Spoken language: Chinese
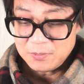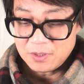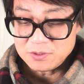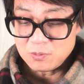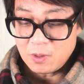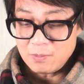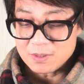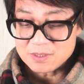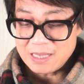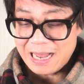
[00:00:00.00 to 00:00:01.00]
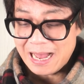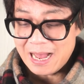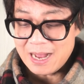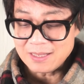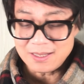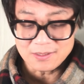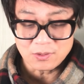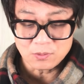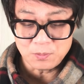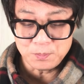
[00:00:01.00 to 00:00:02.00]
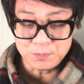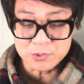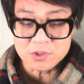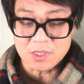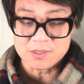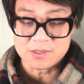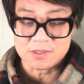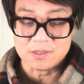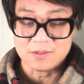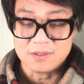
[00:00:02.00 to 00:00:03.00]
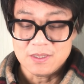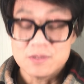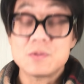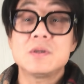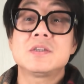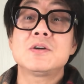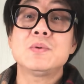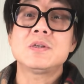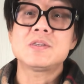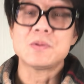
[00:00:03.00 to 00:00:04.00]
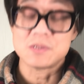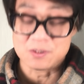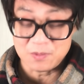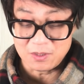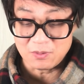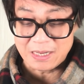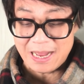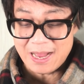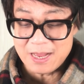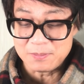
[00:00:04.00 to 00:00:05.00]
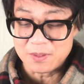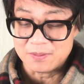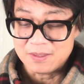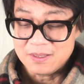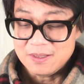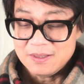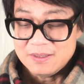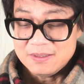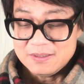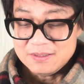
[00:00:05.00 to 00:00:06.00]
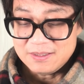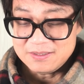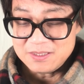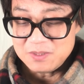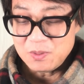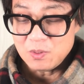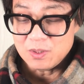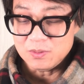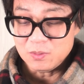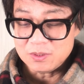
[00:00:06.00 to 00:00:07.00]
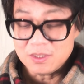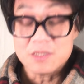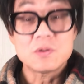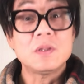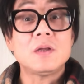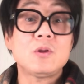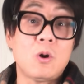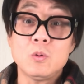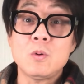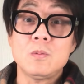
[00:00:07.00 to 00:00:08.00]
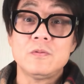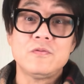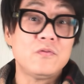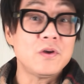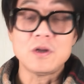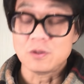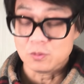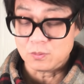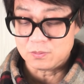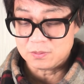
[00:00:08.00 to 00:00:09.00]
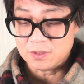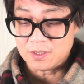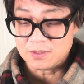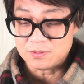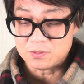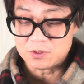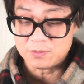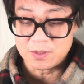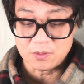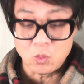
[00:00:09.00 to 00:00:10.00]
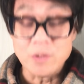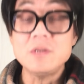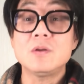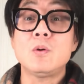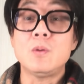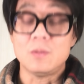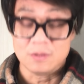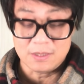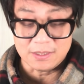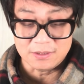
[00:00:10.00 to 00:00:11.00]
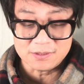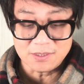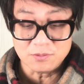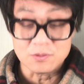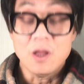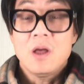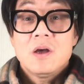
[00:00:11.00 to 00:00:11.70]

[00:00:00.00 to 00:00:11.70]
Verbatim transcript: 而且往往是在哈哈大笑中不治而死，所以称为笑死病或者哈哈病。啊，里里面有很多个特点。首先，他头痛，非常的痛；第二，就是什么呢？关节痛啊。第三，就是